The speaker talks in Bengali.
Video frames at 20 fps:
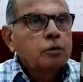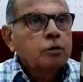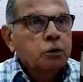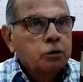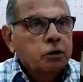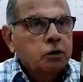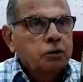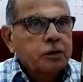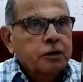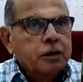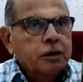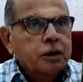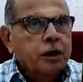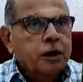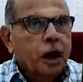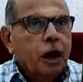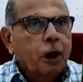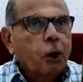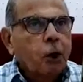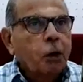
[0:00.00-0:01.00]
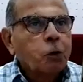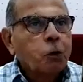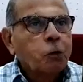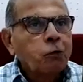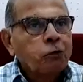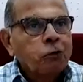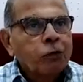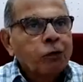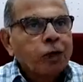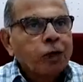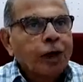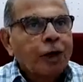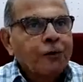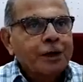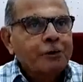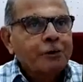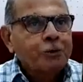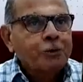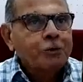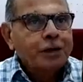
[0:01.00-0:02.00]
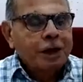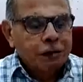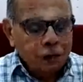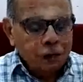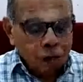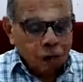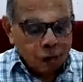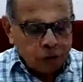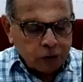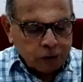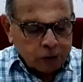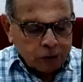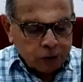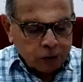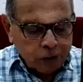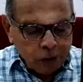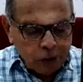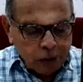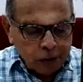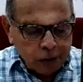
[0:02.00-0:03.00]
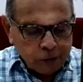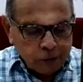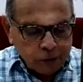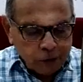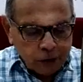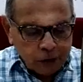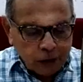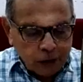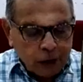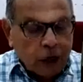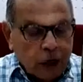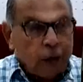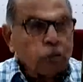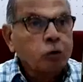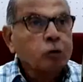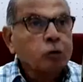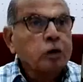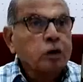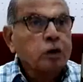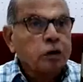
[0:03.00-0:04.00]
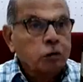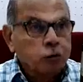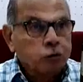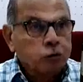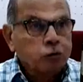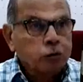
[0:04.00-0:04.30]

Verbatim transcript: বৃষ্টি ফিষ্টি দাও আমরা তো চাষ করতে পারছি না তাহলে খাবো কি